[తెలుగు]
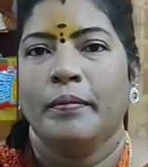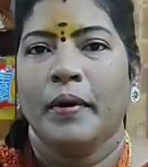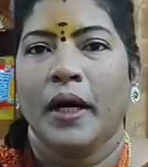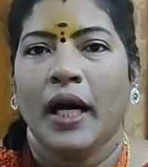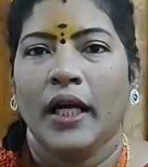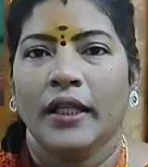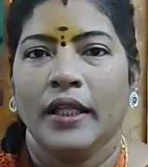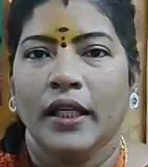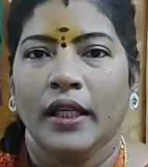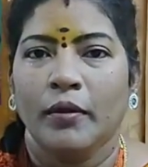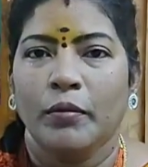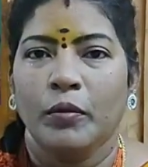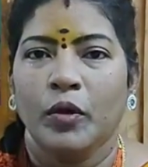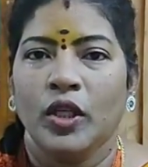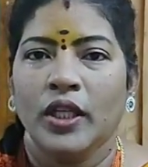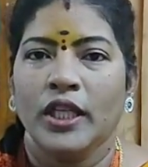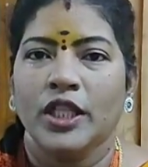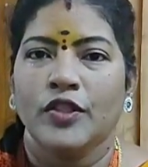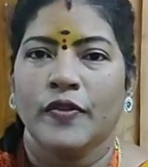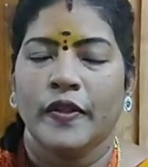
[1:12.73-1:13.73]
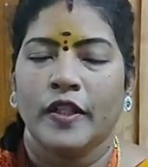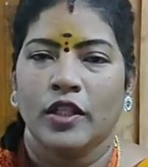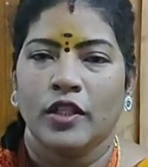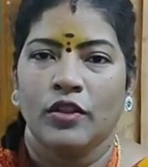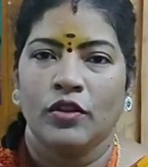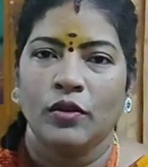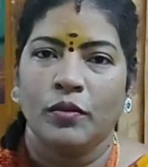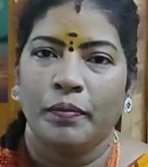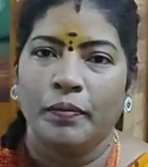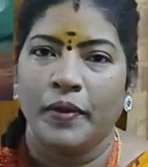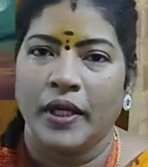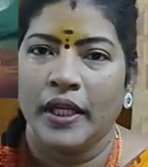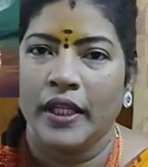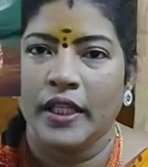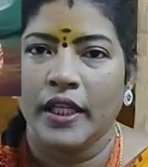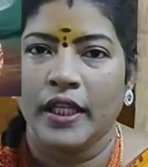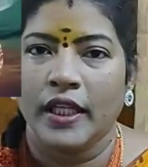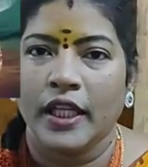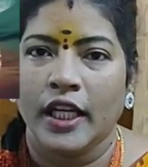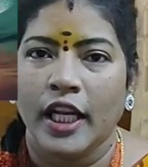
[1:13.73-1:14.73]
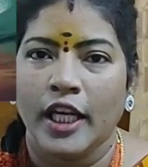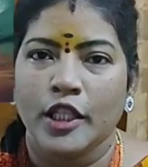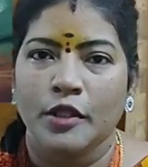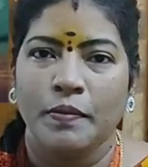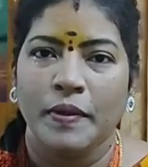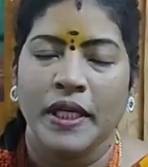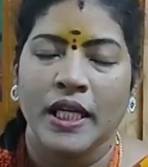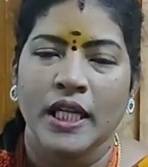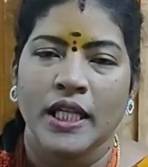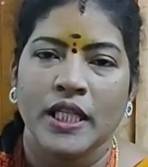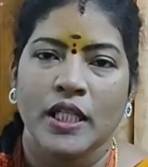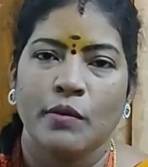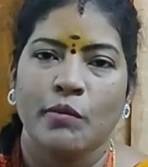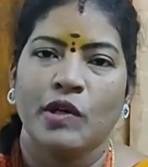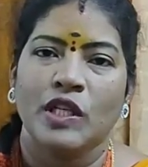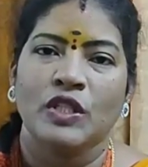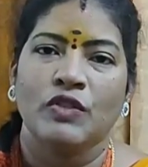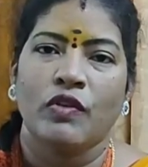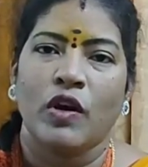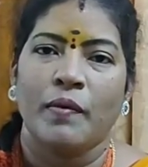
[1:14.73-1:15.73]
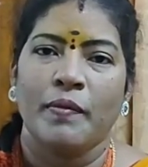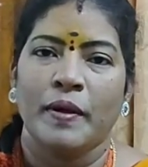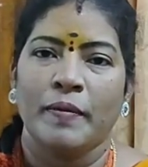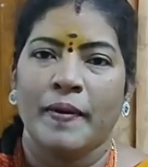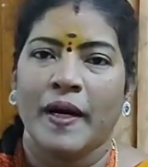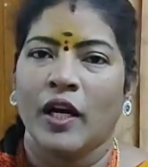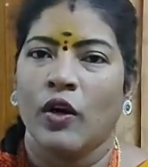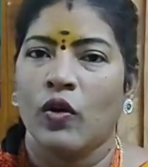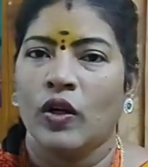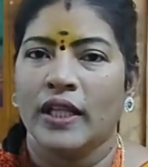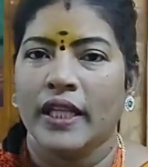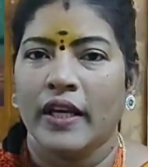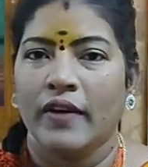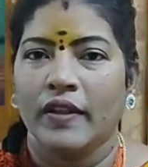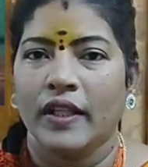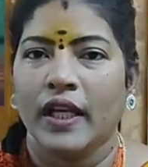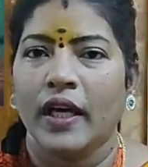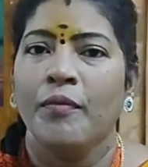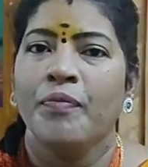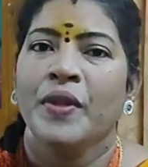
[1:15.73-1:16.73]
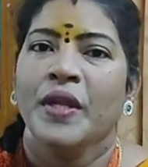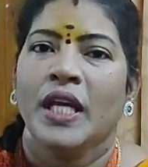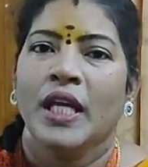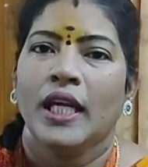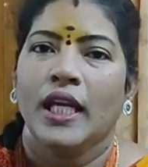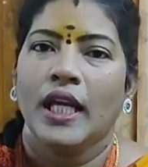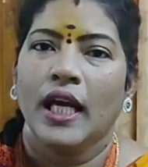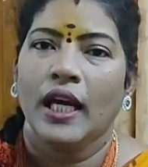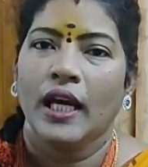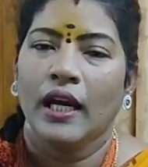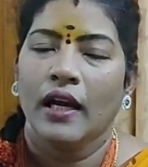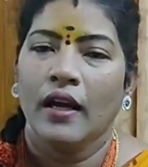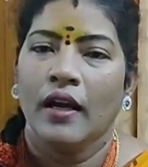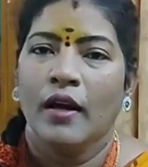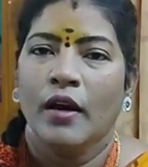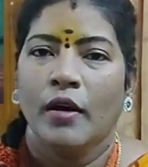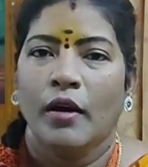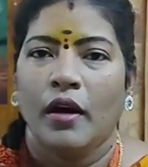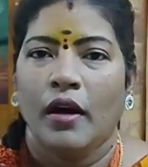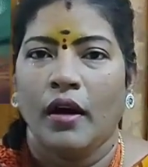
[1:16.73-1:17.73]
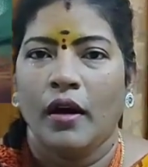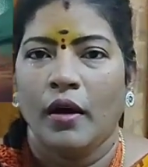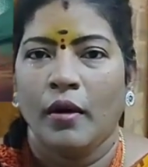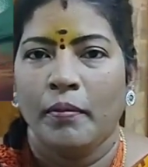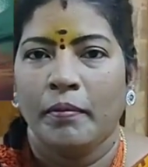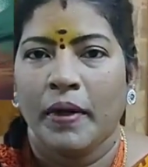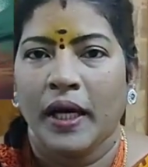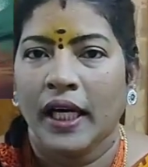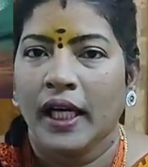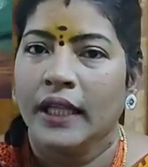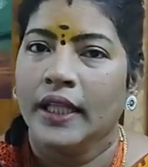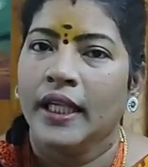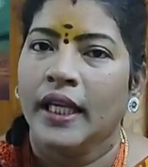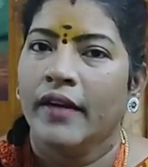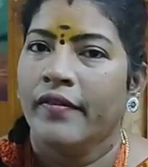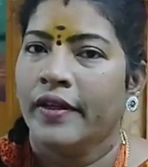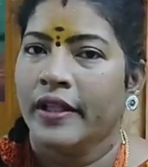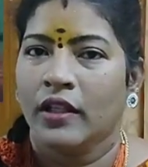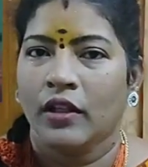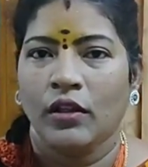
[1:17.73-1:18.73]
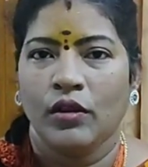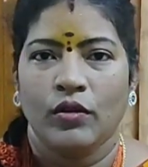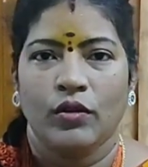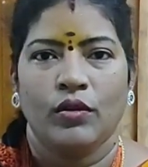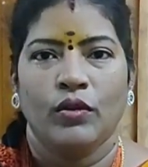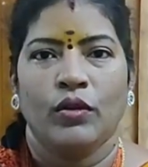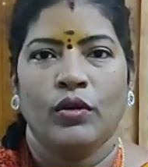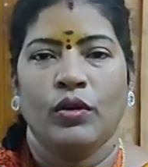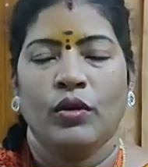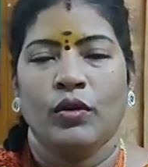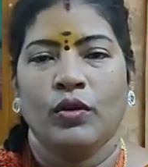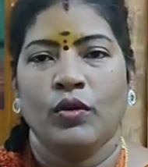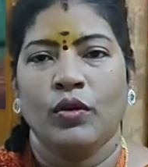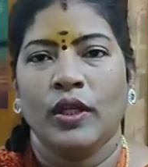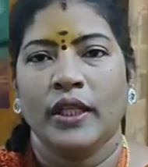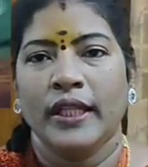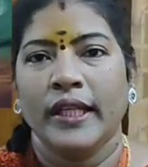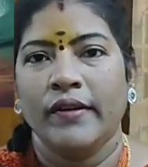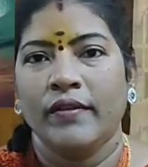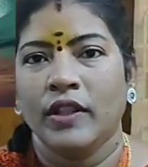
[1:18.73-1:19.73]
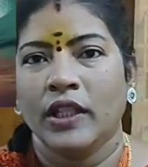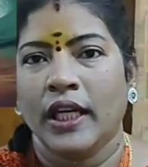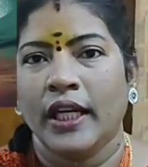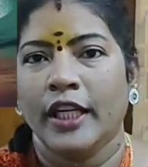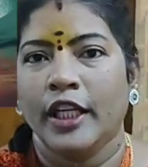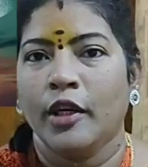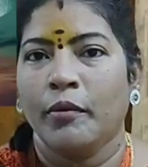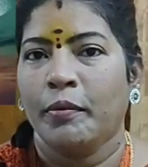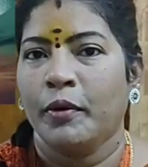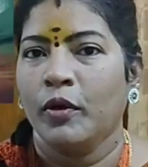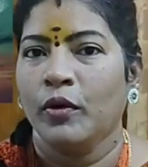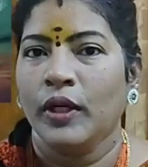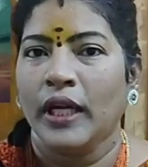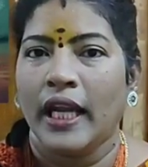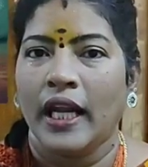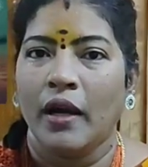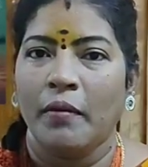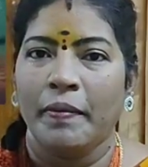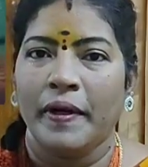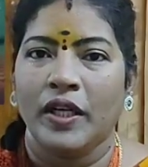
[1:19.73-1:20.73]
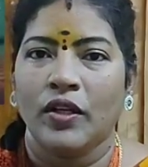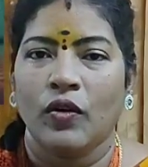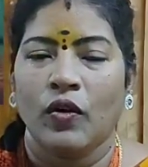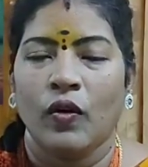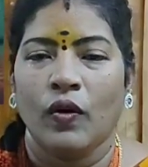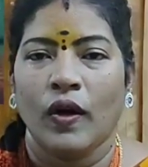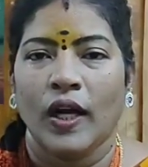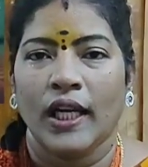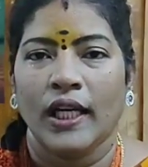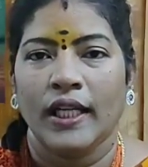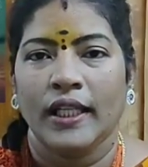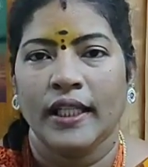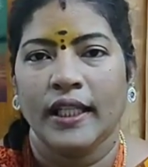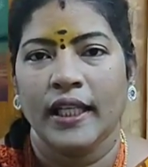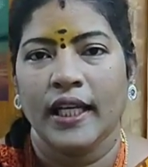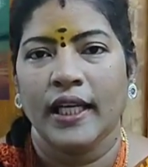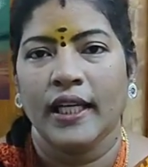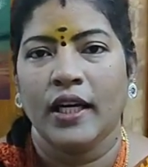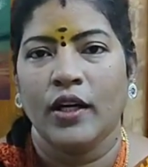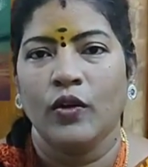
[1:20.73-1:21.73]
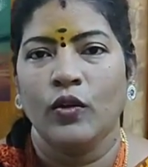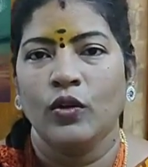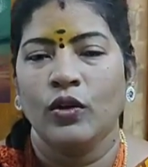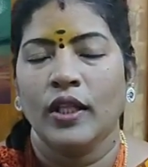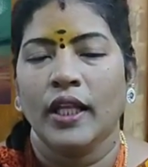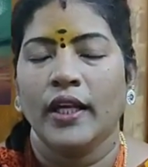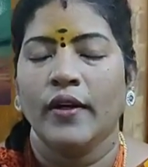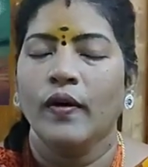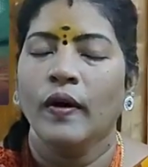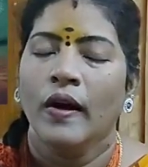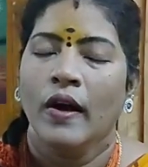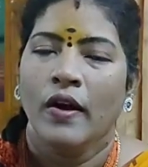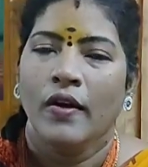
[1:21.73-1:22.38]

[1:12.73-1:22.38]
మాది మునీశ్వరుడు లేదంటే లక్ష్మీ నరసింహస్వామి మా కులదేవత ఇలాగా మగ దేవతలు కులదేవతలు అయినప్పుడు ఎలా పెట్టుకోవాలండి అని అడుగుతున్నారు